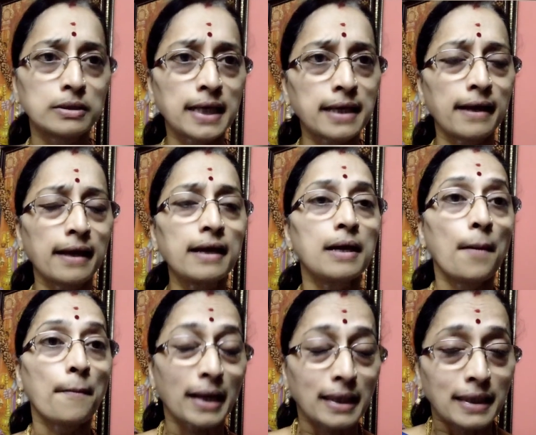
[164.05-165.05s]
సరే
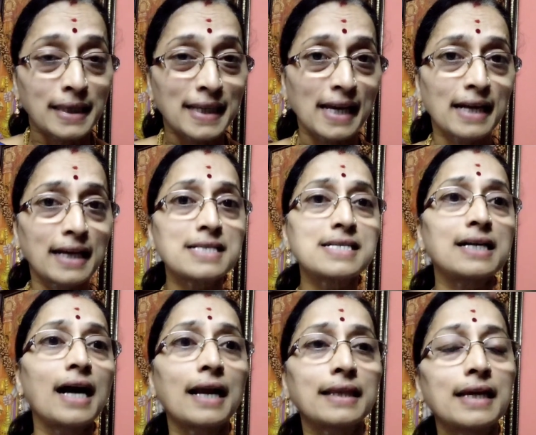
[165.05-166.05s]
ప్రత్యేకించి
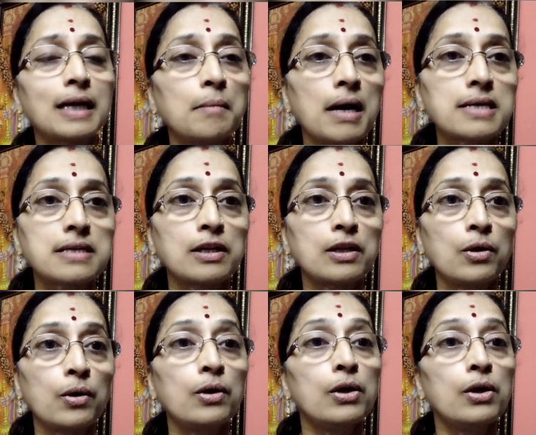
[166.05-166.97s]
కార్తీక మాసంలో